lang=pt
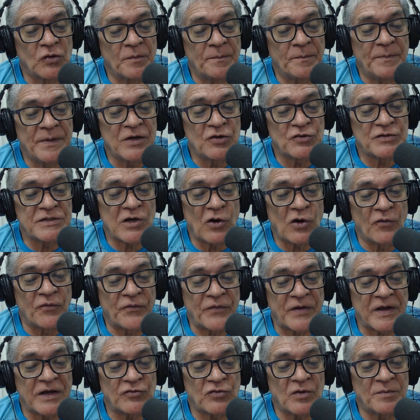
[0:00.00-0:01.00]
Binho de
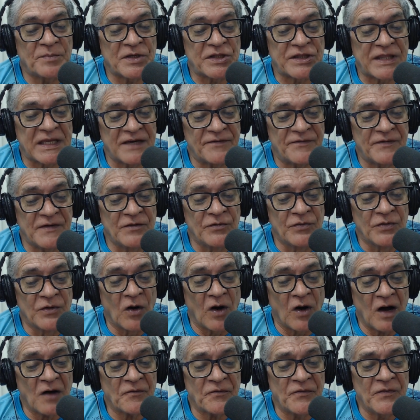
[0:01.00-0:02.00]
Alfredo obteve
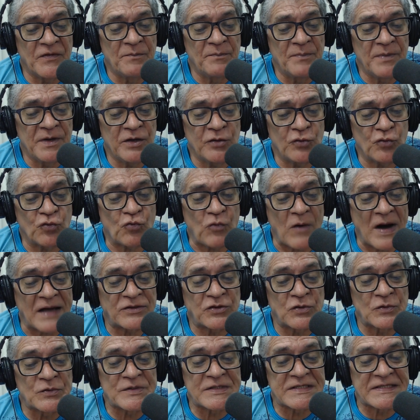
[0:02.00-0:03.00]

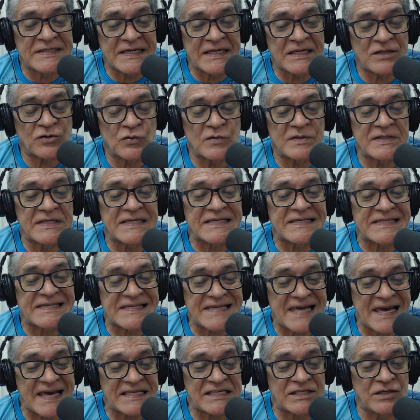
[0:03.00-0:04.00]

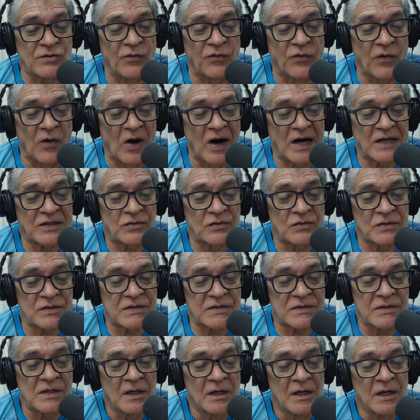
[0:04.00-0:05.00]
9.407
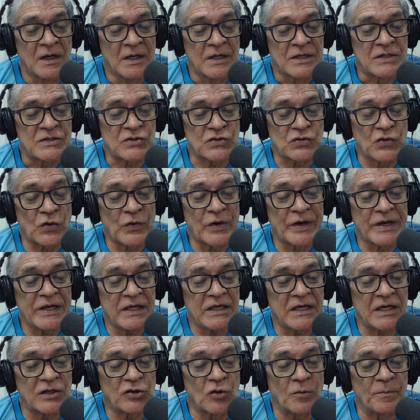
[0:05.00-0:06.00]
votos
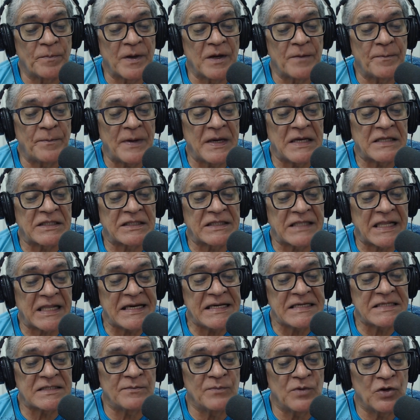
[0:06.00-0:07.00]
Sorria do PP,
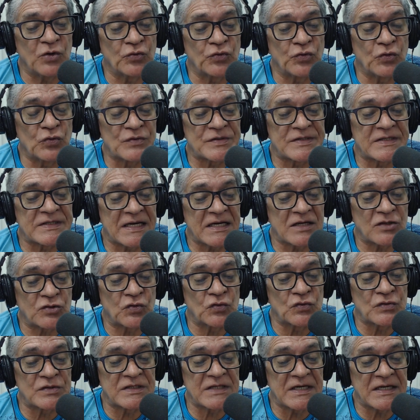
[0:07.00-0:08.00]

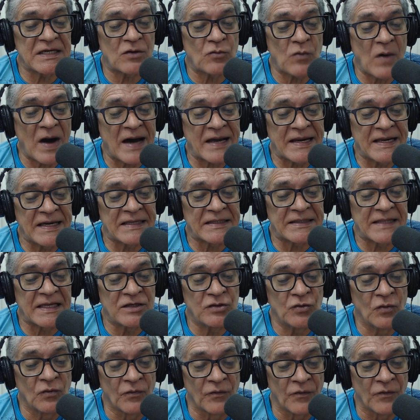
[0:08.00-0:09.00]

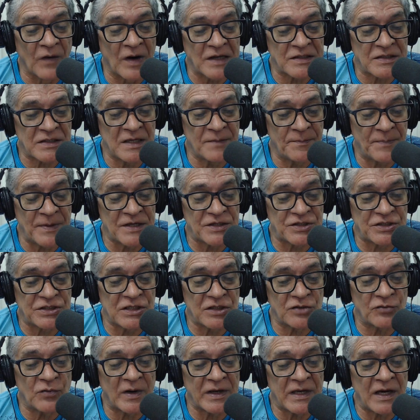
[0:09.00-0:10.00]
3.241 votos.
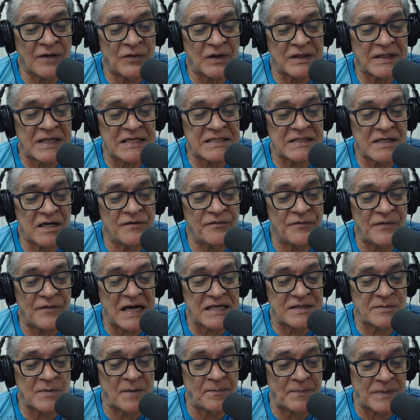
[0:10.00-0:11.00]
Repetindo aí a votação em
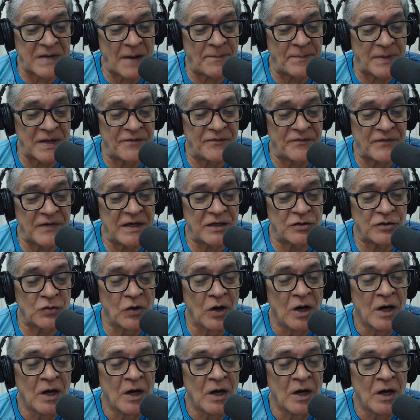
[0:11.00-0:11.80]
Fátima para prefeito,